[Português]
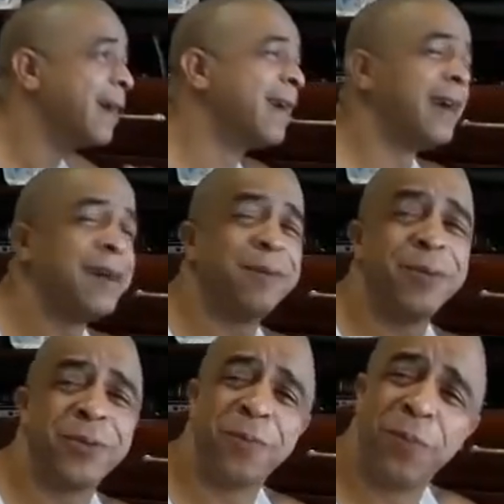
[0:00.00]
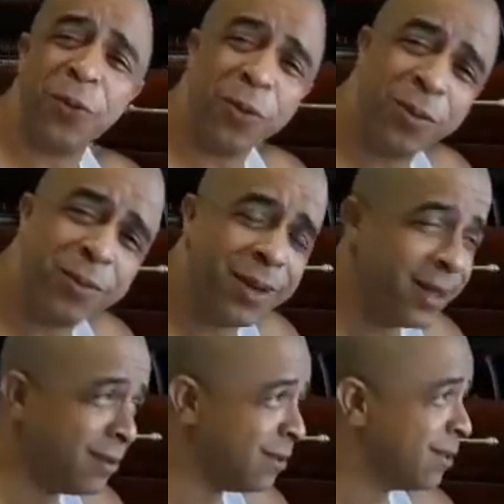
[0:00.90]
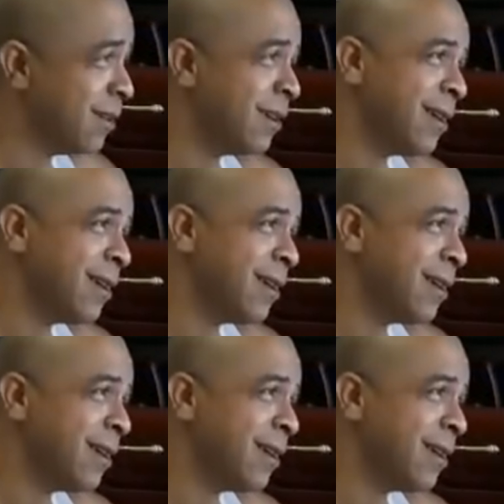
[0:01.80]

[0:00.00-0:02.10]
verde em cima da mesa. Só vim me pegar.